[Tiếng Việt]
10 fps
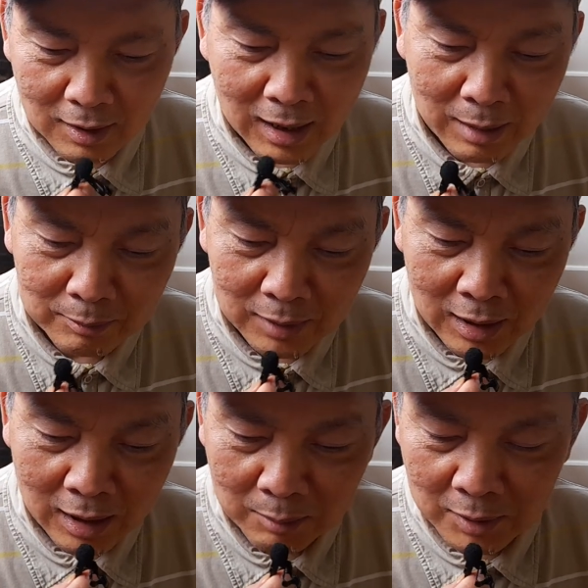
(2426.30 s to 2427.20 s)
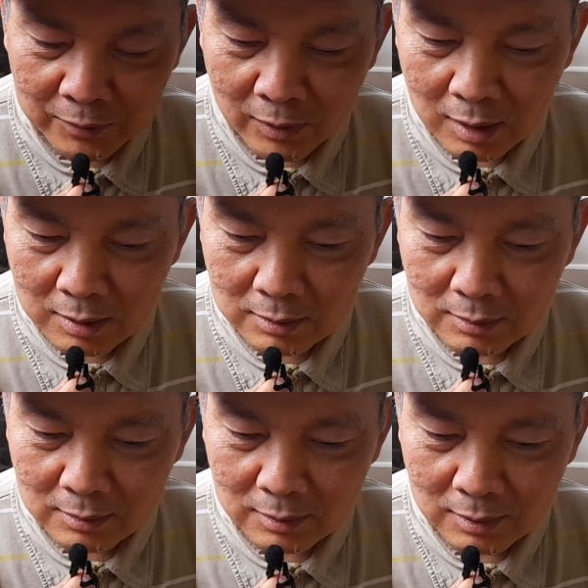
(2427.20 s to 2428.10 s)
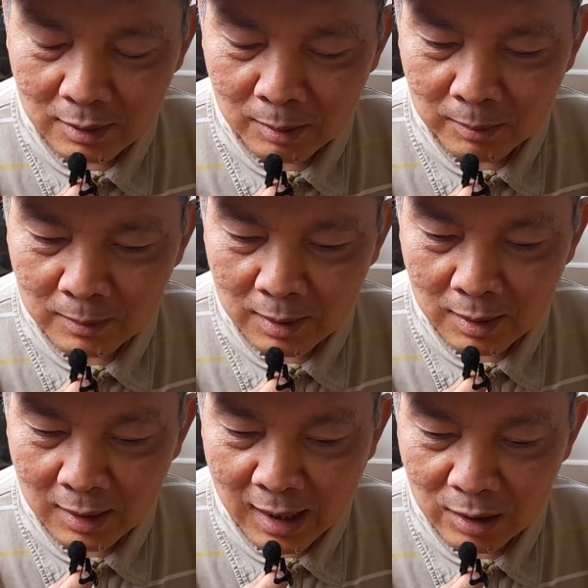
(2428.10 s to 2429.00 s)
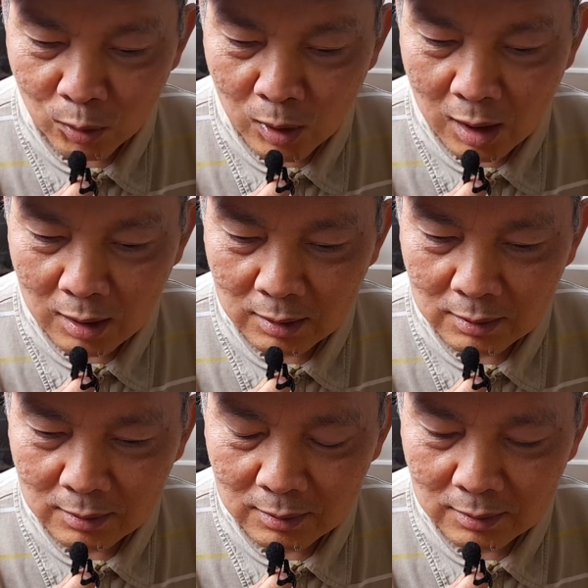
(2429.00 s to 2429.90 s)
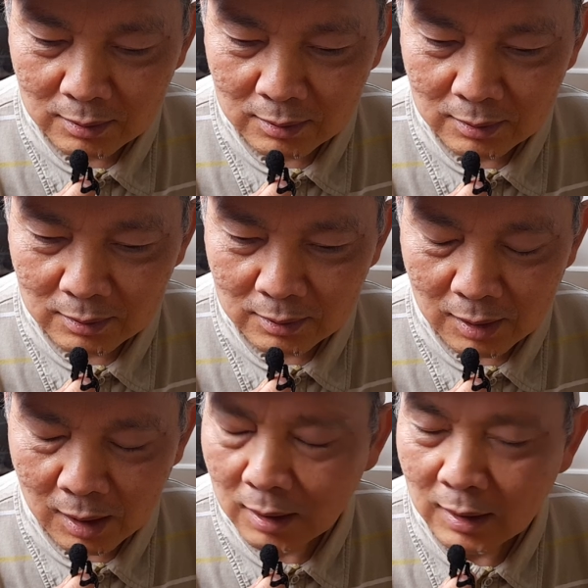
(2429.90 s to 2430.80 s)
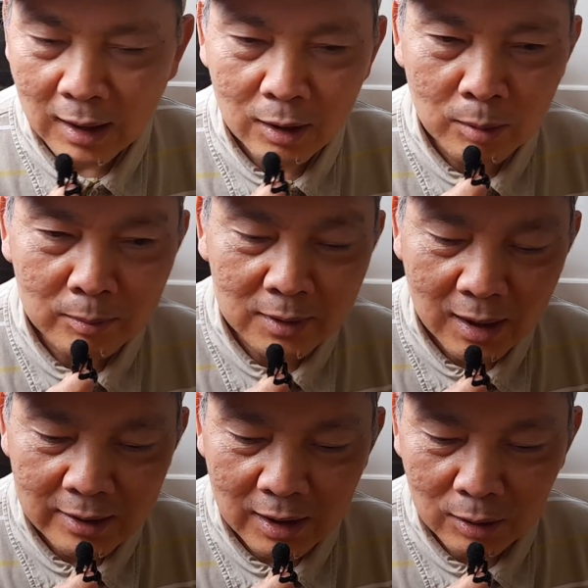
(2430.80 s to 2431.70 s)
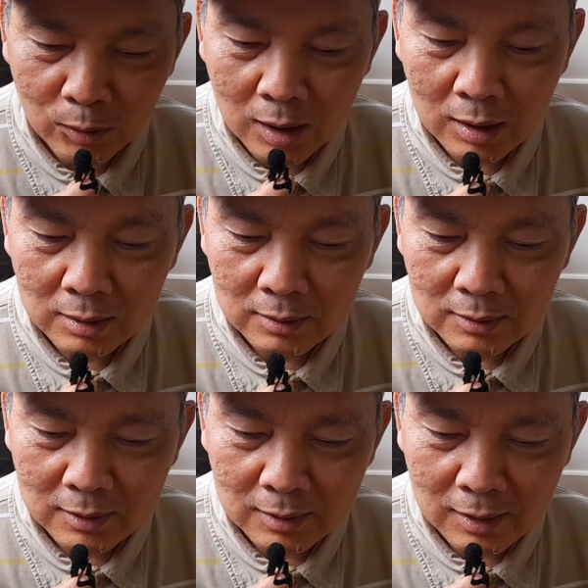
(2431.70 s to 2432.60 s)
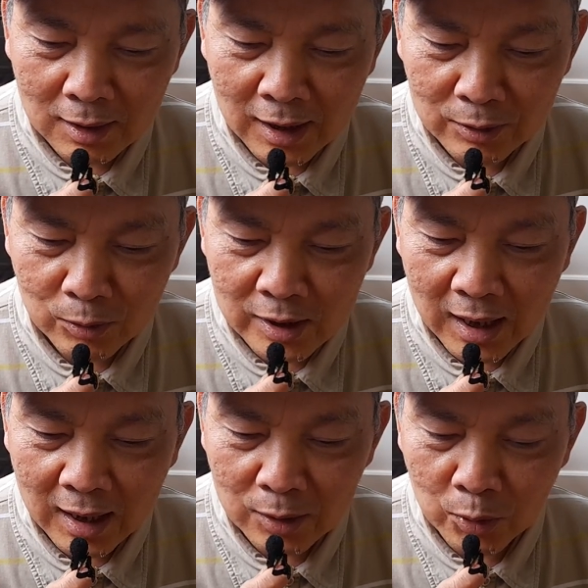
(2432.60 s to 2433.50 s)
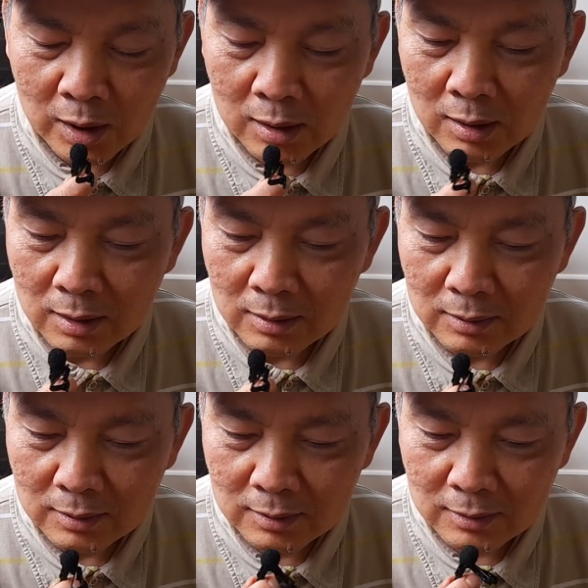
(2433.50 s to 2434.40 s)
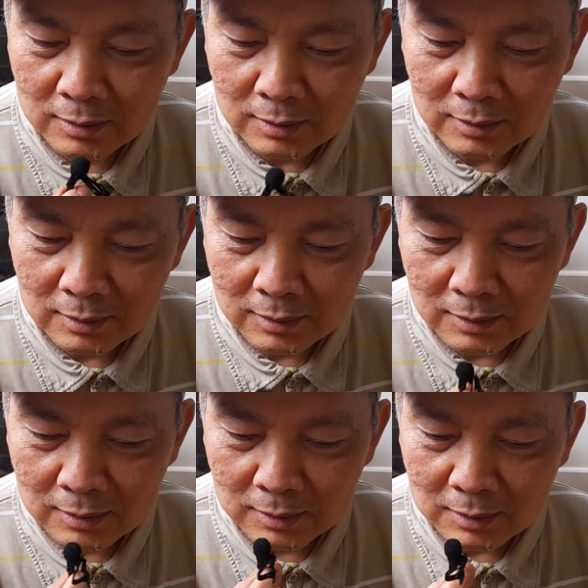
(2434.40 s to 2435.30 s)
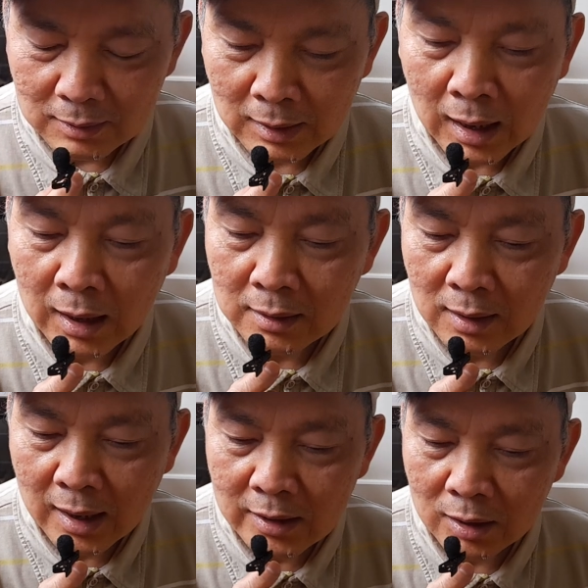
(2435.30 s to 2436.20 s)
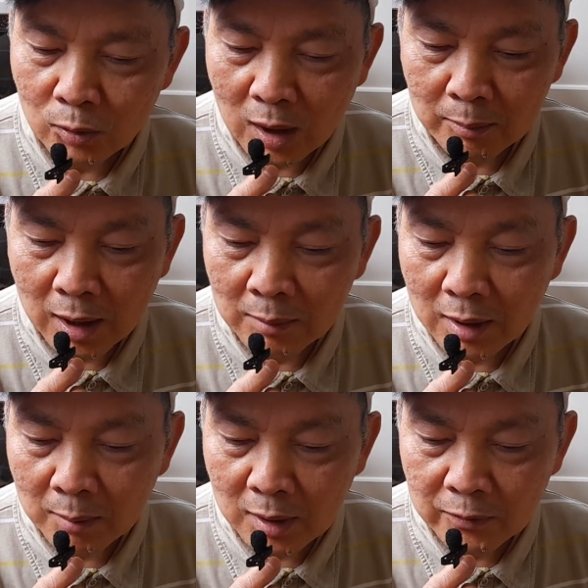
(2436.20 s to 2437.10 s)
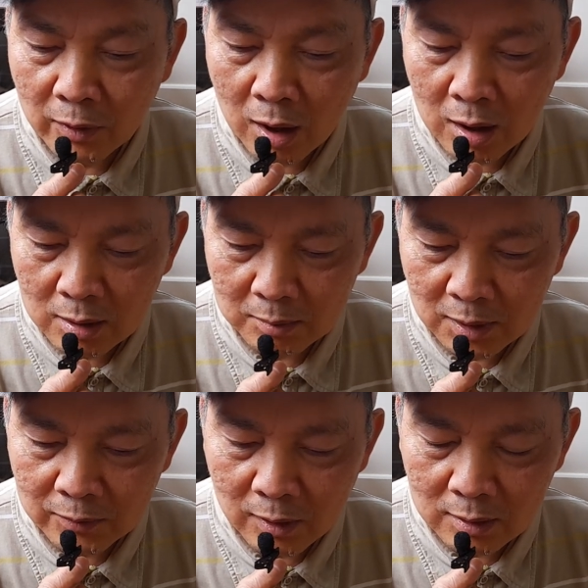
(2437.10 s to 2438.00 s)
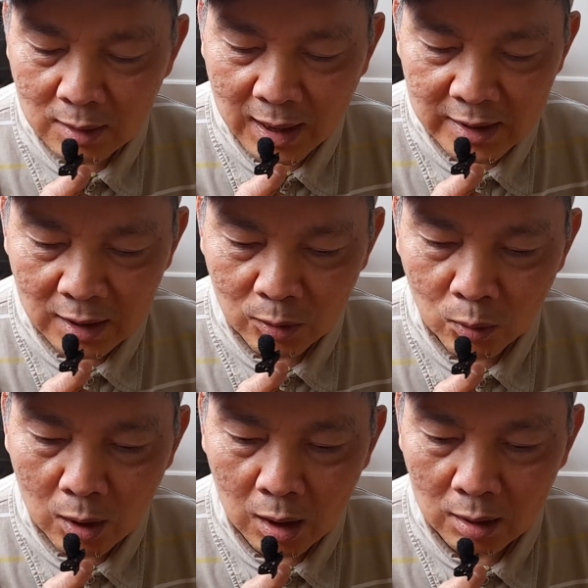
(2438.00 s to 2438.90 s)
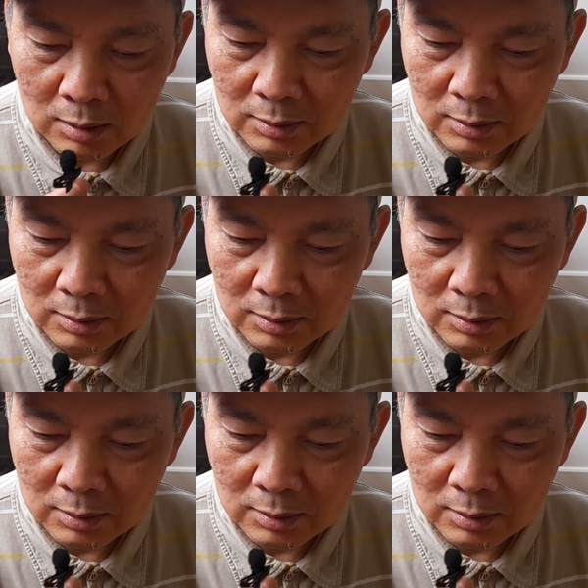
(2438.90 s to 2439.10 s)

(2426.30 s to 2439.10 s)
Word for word: am à, am mít vót um uh, ác ua à, nay um trái sen ua à, hát tu sai duy sen nay trái sen ua am am am mít vót mít vót trái sen ua